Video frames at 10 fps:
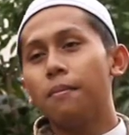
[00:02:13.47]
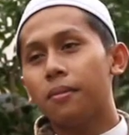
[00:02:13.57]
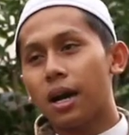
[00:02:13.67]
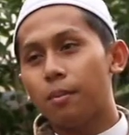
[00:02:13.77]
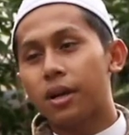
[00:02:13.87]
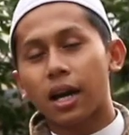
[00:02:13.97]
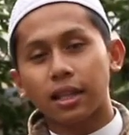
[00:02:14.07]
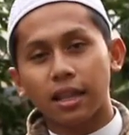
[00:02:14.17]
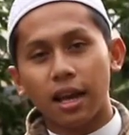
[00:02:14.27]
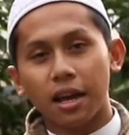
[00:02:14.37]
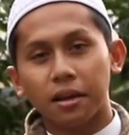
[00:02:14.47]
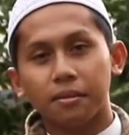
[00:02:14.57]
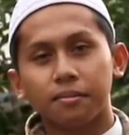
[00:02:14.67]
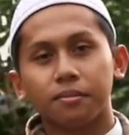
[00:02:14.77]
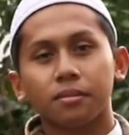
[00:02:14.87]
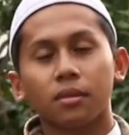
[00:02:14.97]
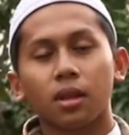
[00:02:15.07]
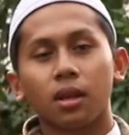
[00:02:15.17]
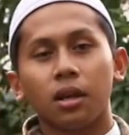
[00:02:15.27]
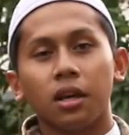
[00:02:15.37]
Hamka berkata,
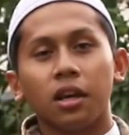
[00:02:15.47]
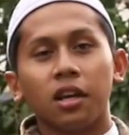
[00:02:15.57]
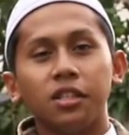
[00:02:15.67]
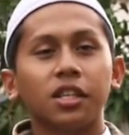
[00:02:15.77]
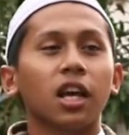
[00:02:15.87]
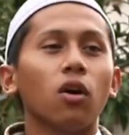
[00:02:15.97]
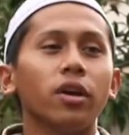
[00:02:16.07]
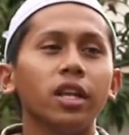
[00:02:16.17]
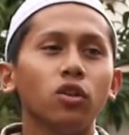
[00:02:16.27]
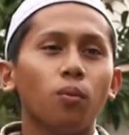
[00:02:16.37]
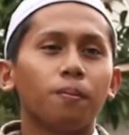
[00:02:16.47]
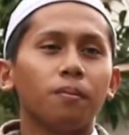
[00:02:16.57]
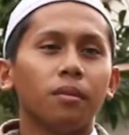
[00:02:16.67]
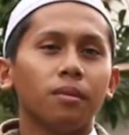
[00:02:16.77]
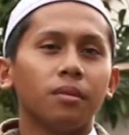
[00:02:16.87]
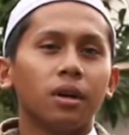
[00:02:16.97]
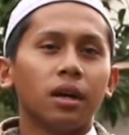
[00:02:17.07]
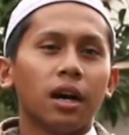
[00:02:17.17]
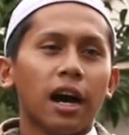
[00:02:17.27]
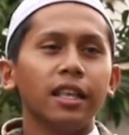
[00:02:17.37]
Jikalau hidup
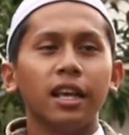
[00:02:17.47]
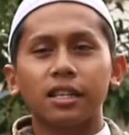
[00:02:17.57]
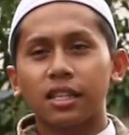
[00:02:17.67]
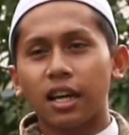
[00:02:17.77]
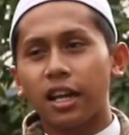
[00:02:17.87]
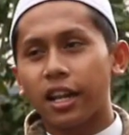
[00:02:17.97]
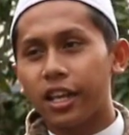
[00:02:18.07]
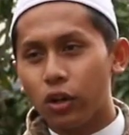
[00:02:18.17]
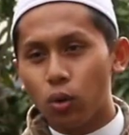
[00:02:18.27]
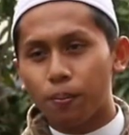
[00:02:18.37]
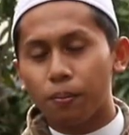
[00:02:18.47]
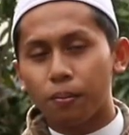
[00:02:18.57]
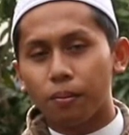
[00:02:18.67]
hanya sekadar hidup,